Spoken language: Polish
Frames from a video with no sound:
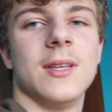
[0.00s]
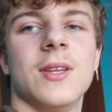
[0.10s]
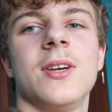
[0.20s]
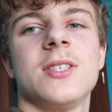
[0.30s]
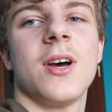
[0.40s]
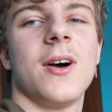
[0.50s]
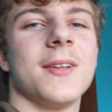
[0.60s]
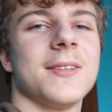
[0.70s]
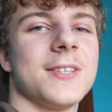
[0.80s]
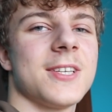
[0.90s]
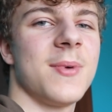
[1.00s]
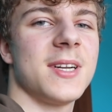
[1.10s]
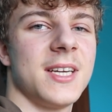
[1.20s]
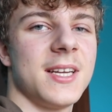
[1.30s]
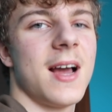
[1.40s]
No i co? Do
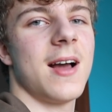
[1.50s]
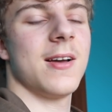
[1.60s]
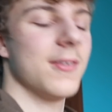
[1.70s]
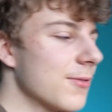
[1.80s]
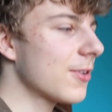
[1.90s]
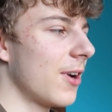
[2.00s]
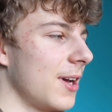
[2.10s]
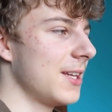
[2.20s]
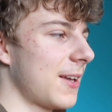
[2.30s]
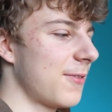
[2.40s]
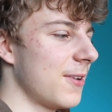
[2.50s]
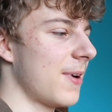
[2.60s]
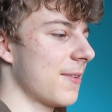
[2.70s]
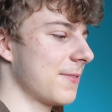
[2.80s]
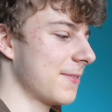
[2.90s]
zobaczenia w kolejnych
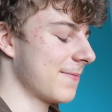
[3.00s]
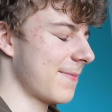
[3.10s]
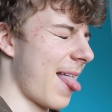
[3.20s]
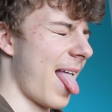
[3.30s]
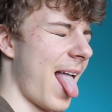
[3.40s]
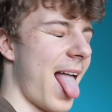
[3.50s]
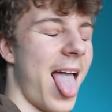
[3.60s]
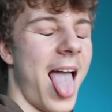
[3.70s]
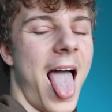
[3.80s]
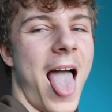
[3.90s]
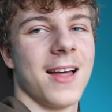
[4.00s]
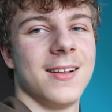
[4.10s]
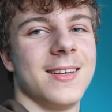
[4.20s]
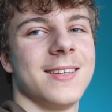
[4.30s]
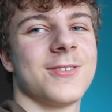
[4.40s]
filmach. Eee,
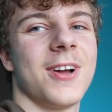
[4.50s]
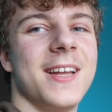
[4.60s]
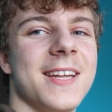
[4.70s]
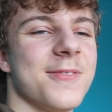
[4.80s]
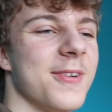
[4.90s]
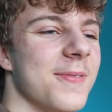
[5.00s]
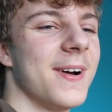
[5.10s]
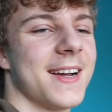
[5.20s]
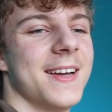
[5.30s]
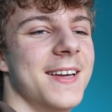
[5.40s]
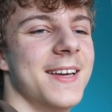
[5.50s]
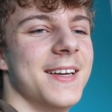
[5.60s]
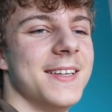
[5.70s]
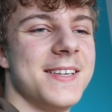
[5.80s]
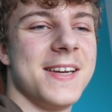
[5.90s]
w kolejnych filmach,
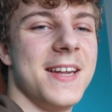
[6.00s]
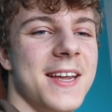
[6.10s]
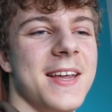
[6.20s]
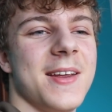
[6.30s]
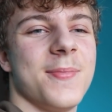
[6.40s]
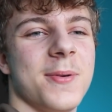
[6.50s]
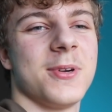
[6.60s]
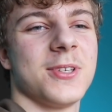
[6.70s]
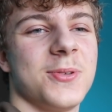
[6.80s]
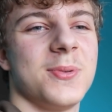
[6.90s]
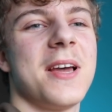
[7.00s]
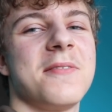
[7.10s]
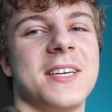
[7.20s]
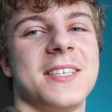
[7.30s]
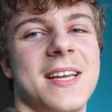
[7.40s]
czyli po prostu
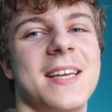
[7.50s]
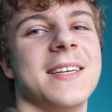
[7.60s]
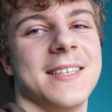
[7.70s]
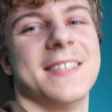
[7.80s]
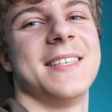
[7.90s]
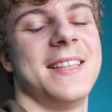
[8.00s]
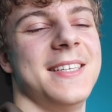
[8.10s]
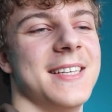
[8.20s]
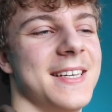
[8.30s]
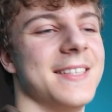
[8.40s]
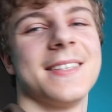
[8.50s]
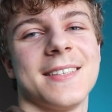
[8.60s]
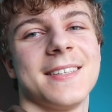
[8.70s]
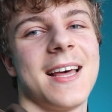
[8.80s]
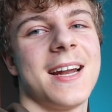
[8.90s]
najwcześniej za tydzień.
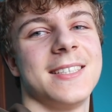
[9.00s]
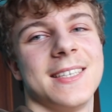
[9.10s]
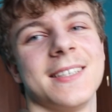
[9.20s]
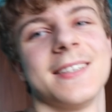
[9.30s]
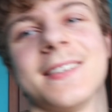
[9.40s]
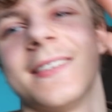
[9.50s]
Na razie.